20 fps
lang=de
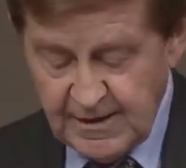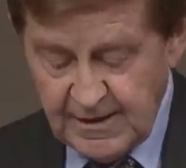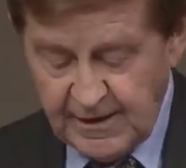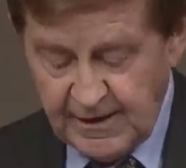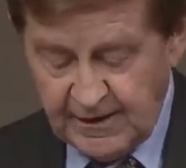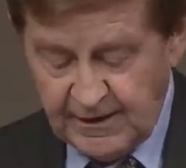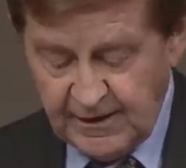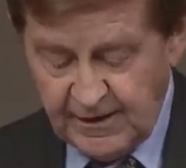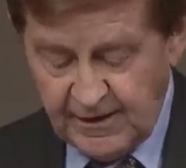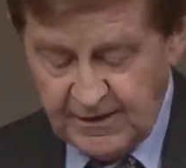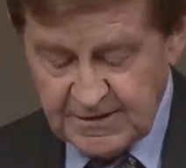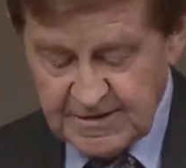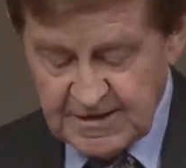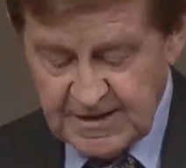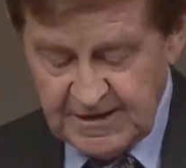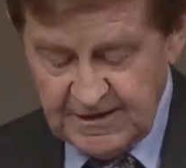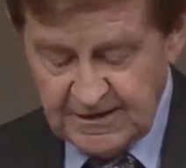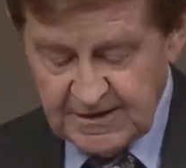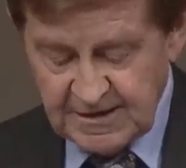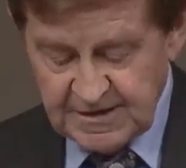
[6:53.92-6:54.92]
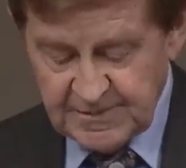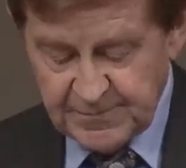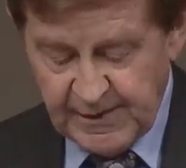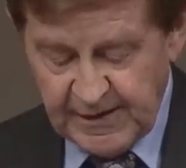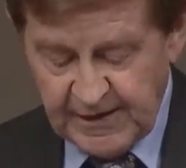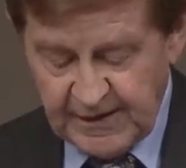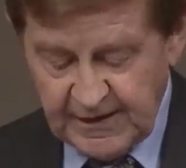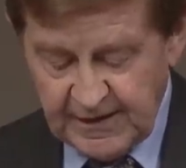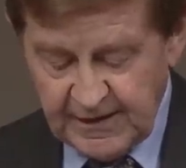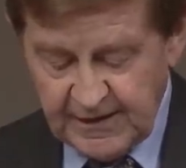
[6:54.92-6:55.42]
Herrn Hans
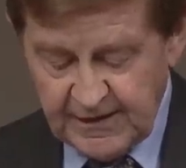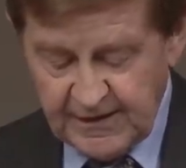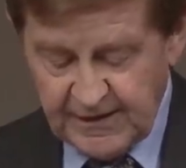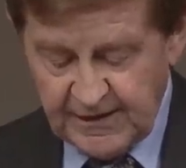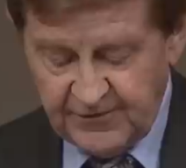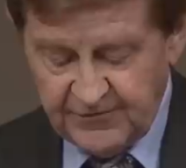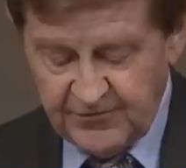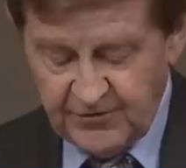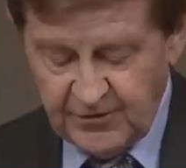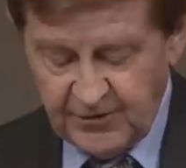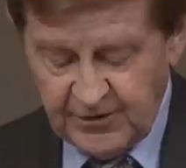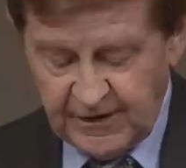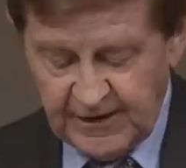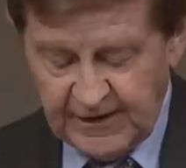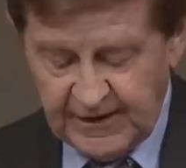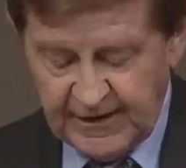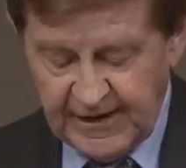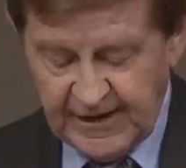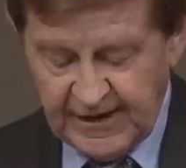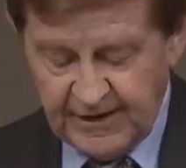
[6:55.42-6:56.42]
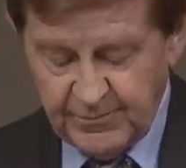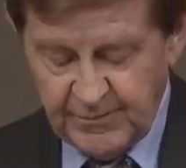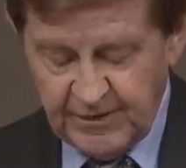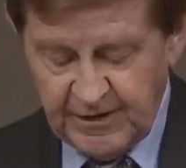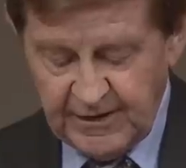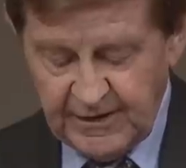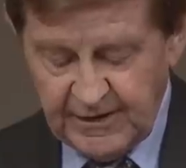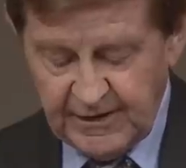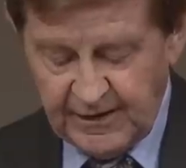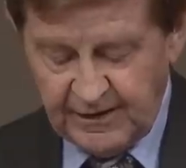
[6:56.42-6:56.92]
Hintersberger, Herrn Florian
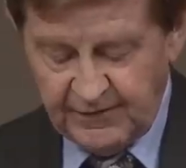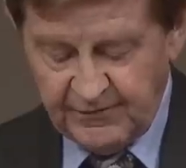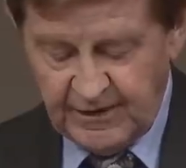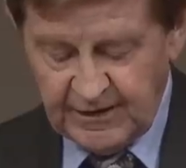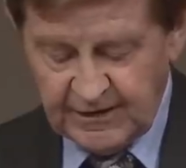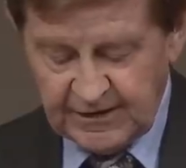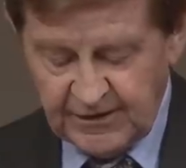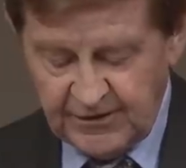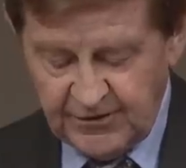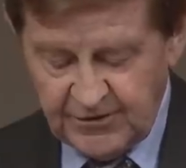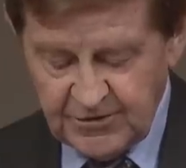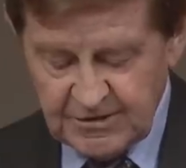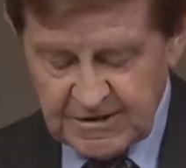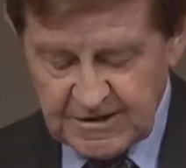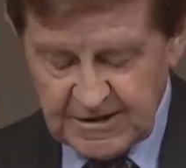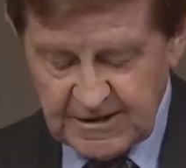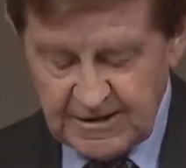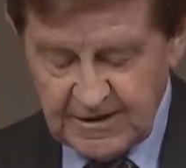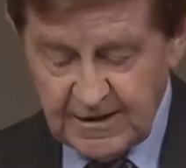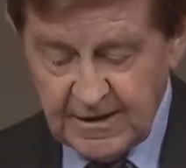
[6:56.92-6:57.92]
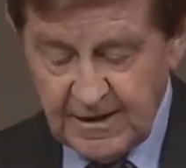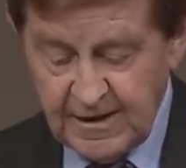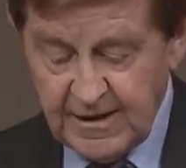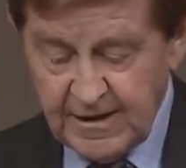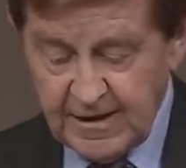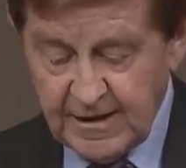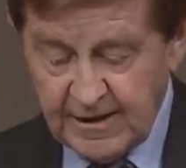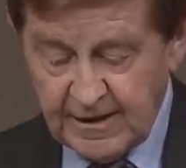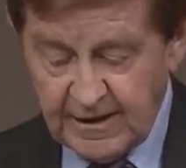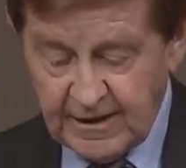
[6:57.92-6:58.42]
Herrmann, Herrn Walter Nüssel,
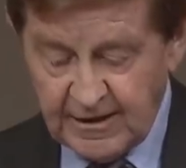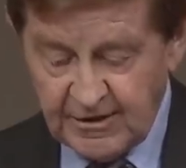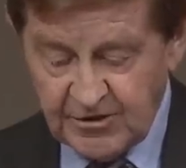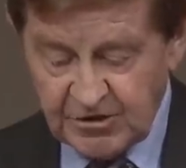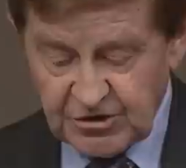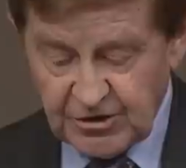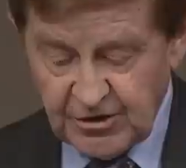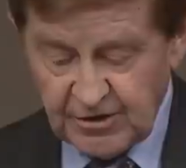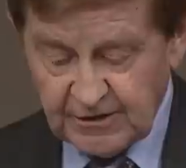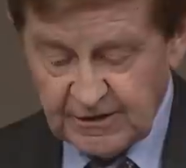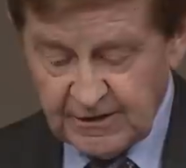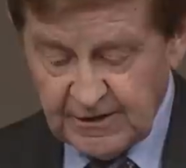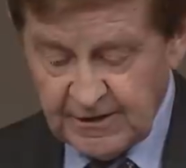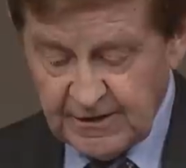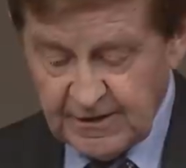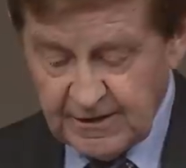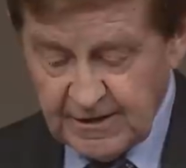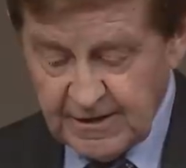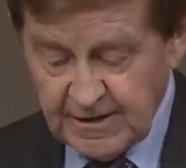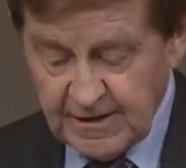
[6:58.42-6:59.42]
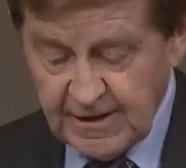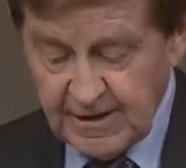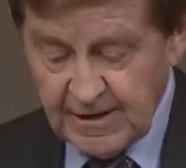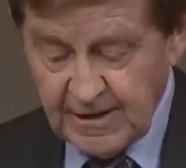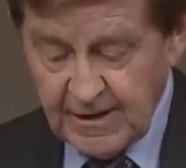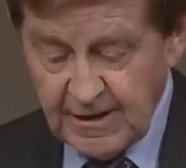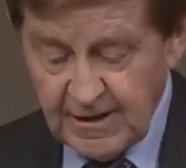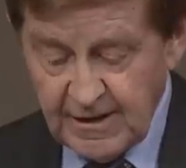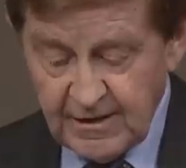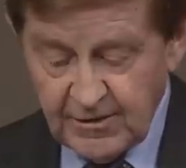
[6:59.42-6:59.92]
Herrn Klaus Stöttner
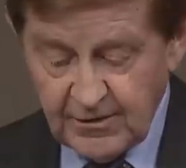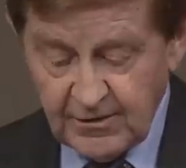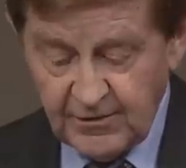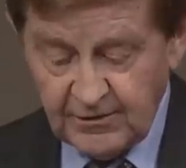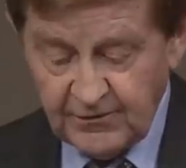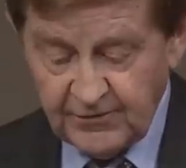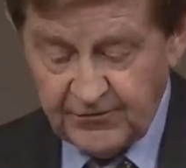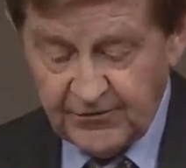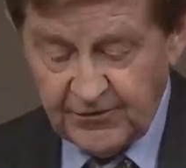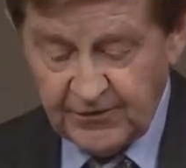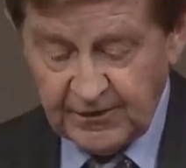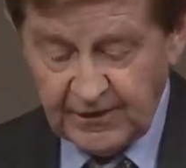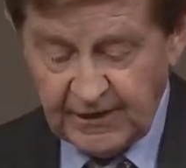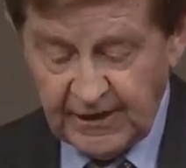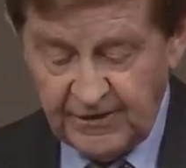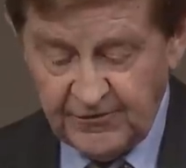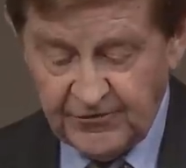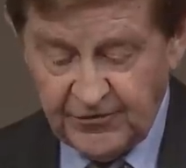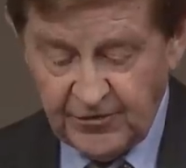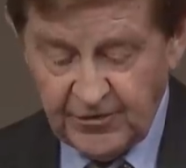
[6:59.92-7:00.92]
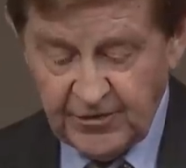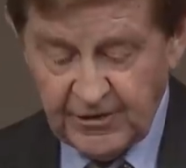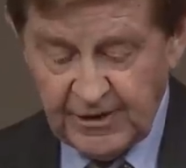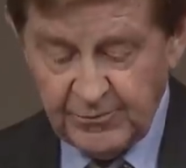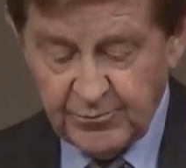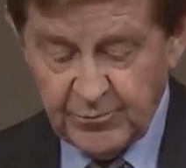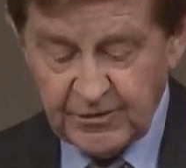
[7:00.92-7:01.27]
und von den früheren